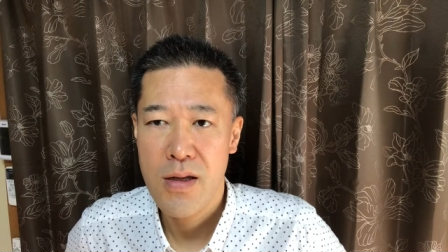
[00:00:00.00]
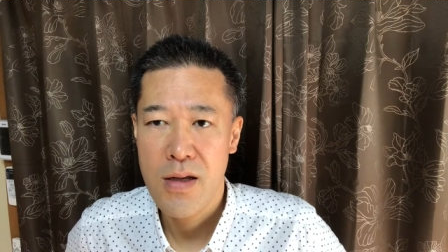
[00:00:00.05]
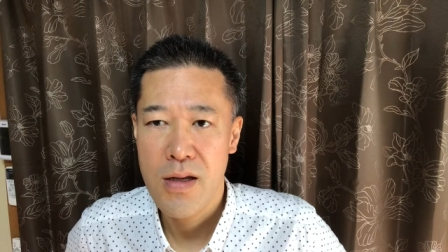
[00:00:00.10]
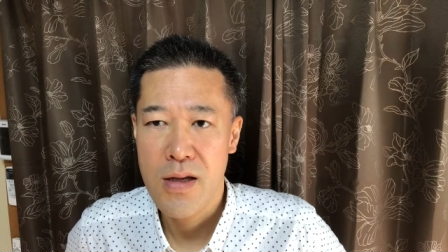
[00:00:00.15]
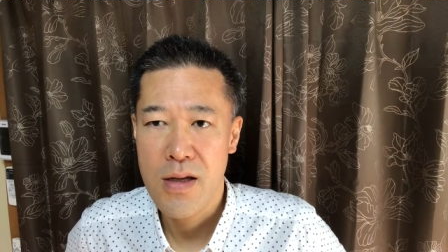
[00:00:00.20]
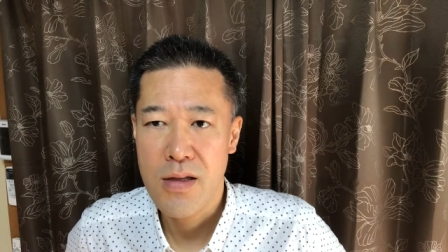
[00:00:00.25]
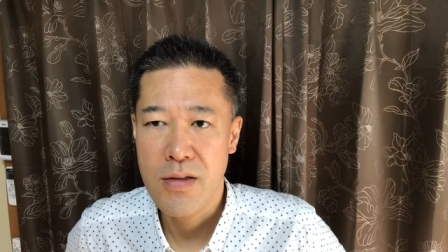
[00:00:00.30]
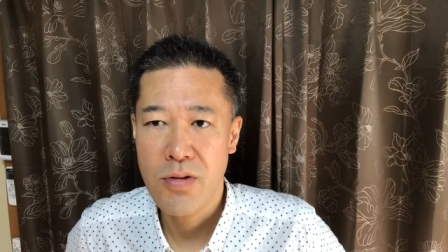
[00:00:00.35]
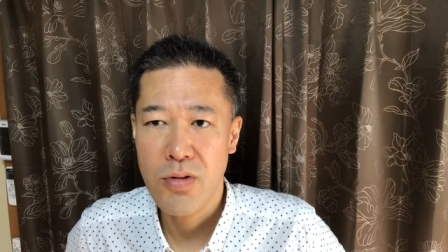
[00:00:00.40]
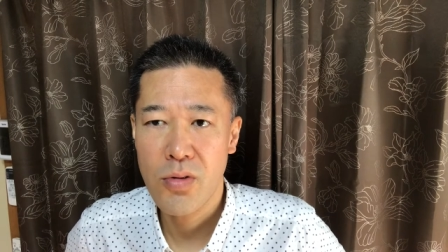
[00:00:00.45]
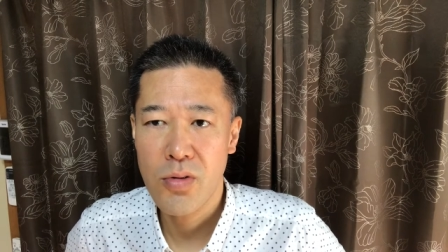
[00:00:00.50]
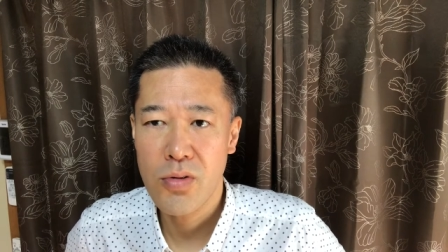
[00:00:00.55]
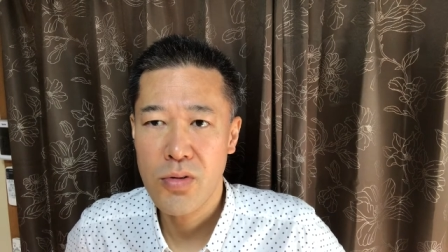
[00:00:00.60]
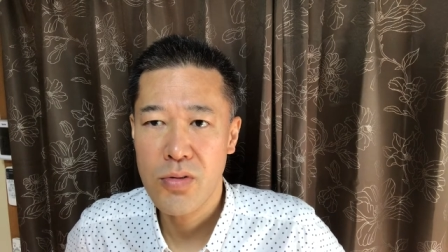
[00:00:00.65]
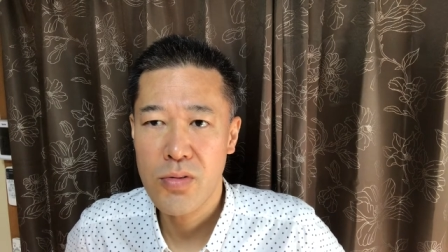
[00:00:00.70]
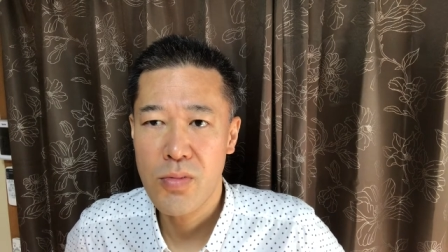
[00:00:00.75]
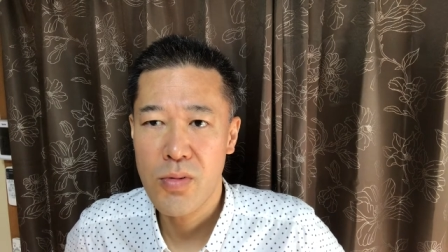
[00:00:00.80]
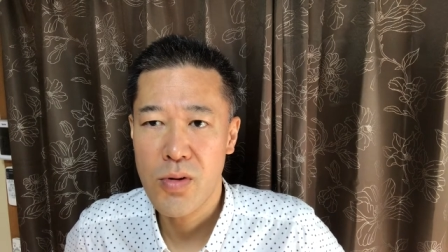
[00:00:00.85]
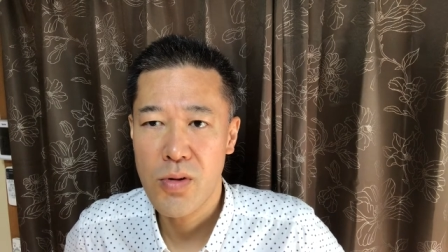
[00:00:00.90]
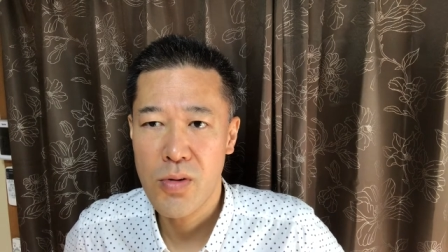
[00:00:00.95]
ね、そうい
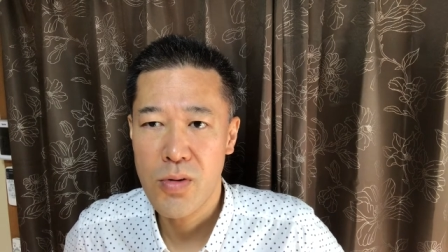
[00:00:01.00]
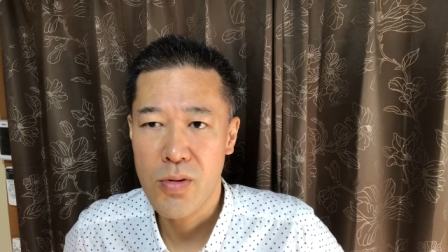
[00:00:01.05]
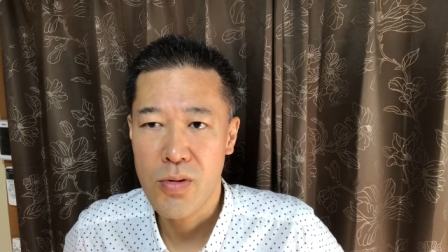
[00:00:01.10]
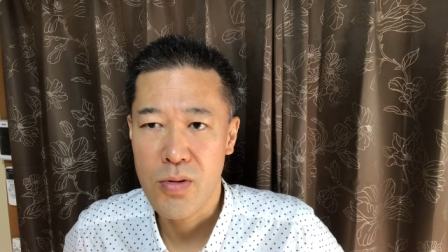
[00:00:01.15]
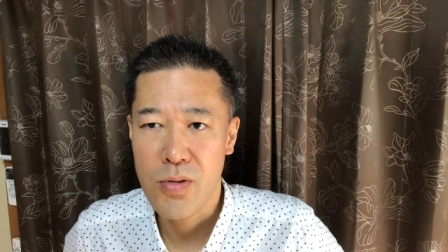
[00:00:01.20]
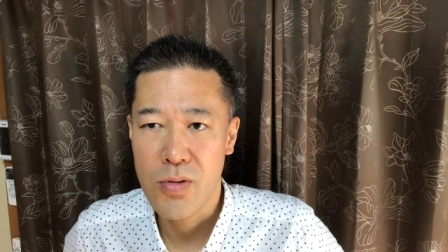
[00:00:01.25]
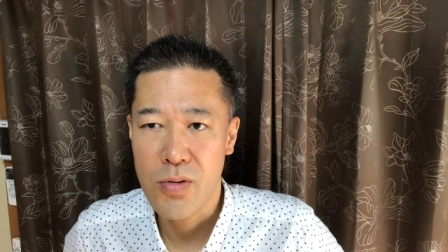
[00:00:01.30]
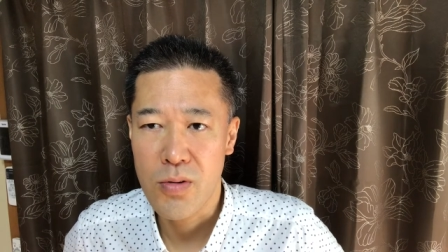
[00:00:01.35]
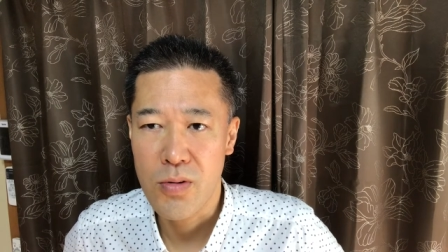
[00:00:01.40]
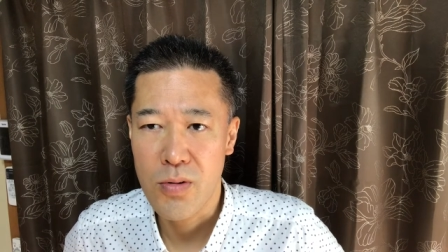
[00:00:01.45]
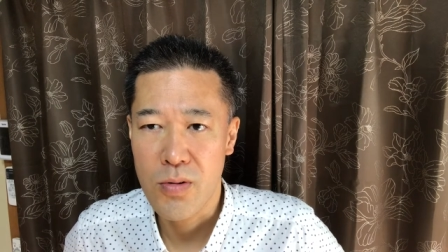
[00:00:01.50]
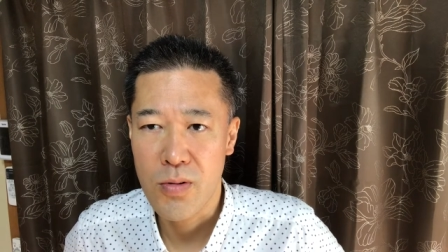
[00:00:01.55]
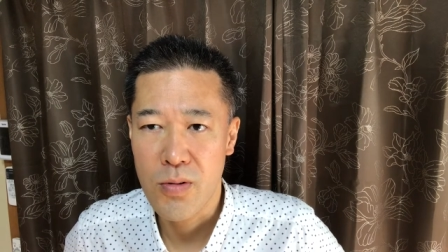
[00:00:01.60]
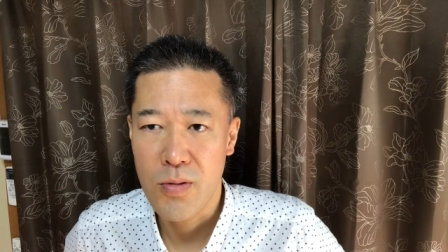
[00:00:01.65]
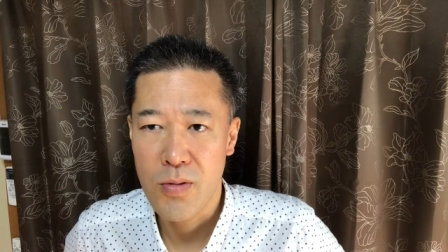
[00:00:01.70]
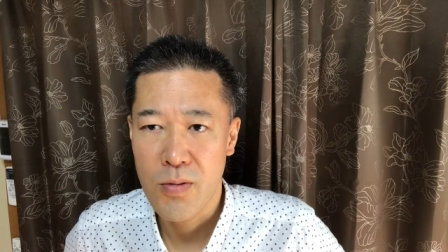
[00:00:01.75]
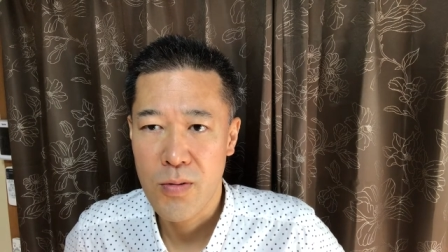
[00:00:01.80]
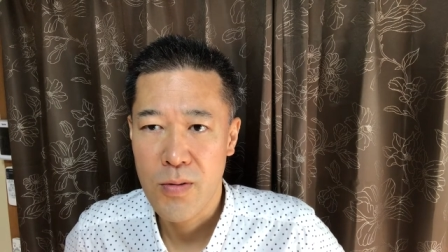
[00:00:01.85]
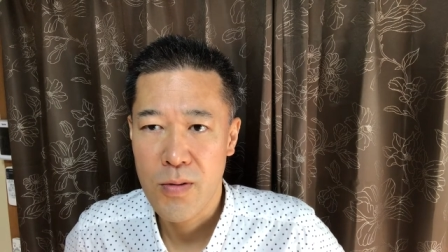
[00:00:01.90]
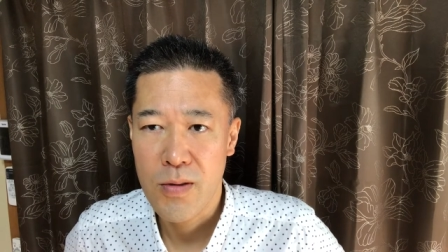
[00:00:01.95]
うものをこう
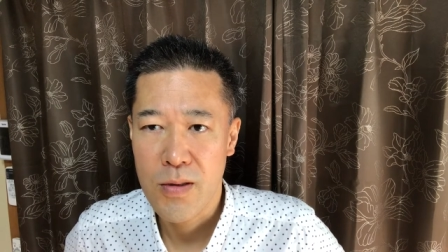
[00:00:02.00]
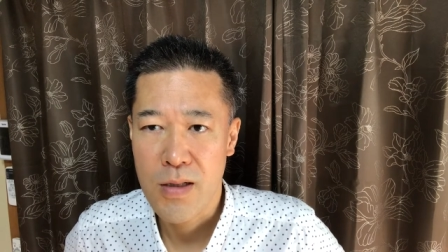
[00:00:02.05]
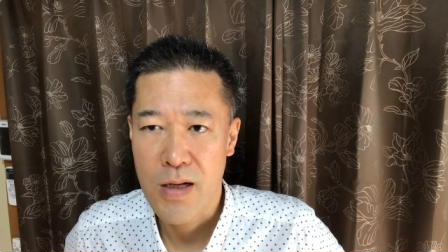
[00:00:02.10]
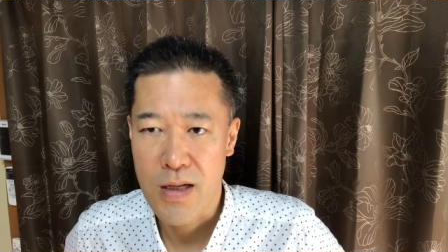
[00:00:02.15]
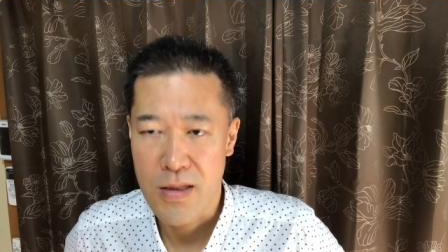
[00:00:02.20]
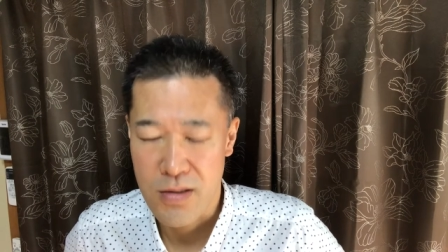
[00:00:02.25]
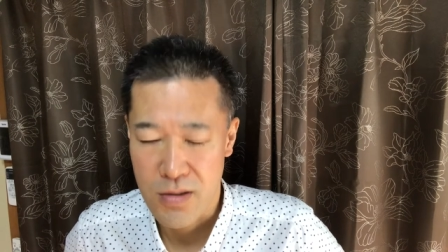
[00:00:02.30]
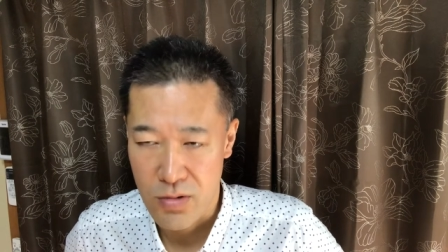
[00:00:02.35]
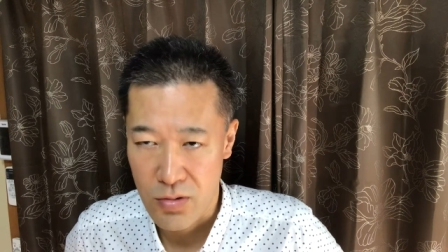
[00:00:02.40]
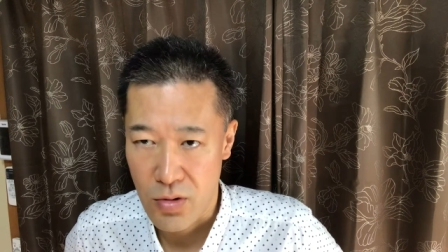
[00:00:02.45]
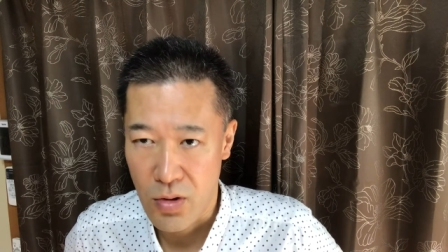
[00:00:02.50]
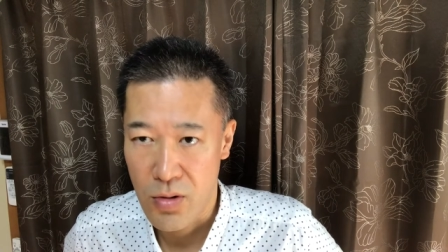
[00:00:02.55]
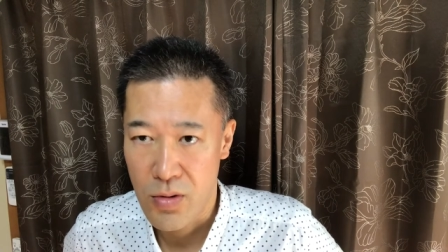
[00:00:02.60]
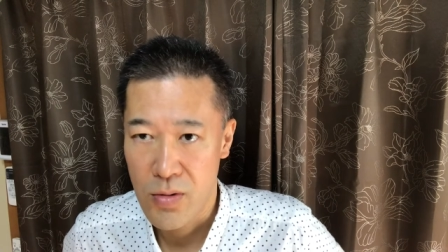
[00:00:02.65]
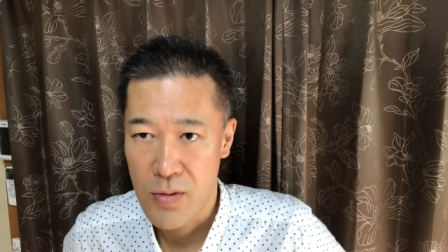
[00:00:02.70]
感じると、